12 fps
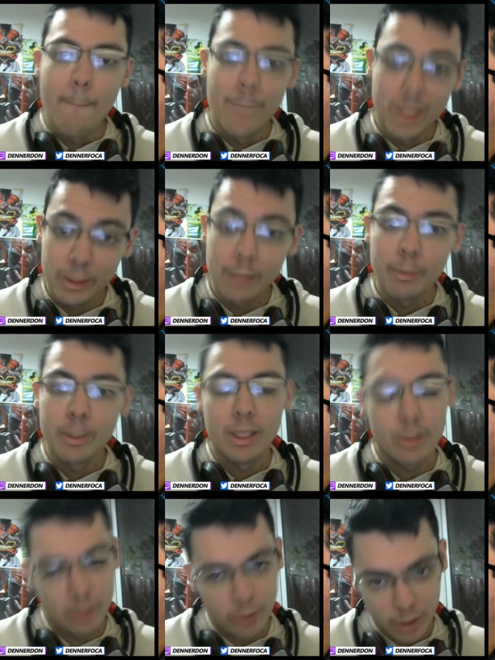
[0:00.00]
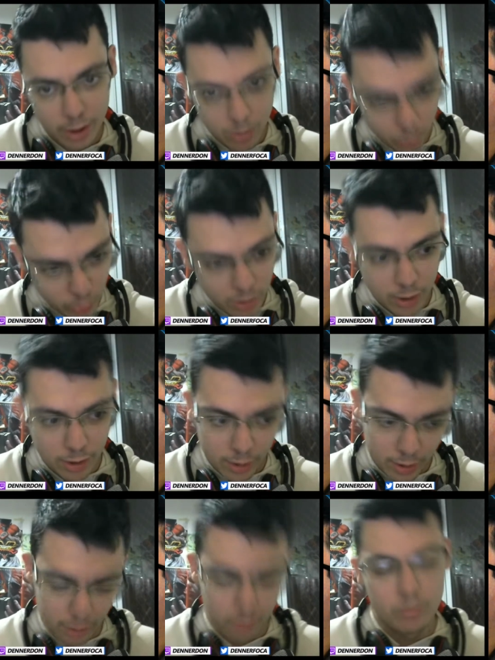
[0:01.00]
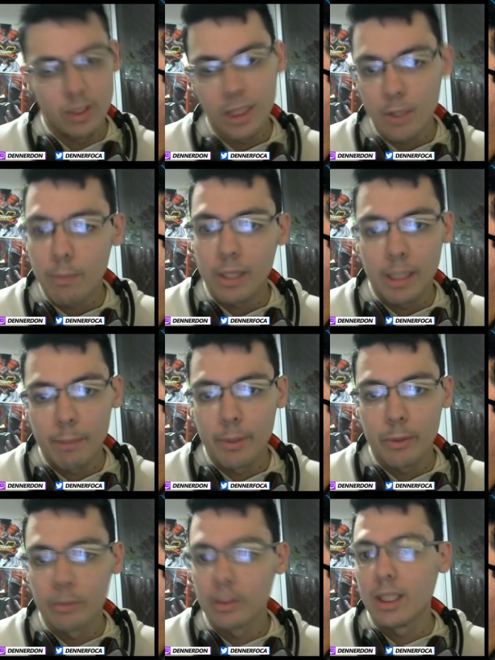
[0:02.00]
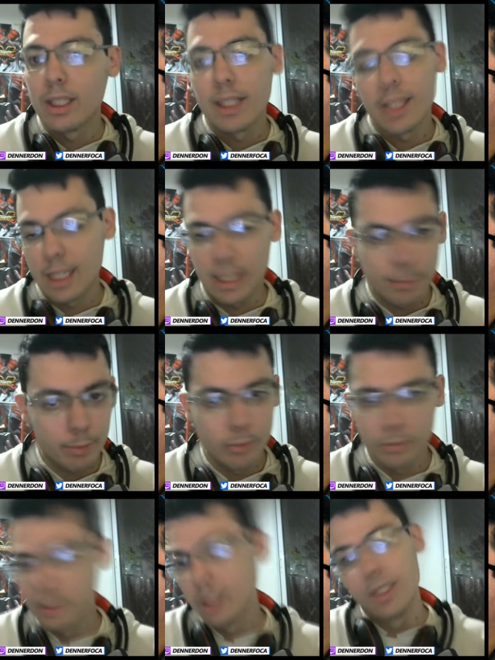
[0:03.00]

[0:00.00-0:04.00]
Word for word: mas no campeonato, na hora na luta, não tem para quem perguntar, é rápido,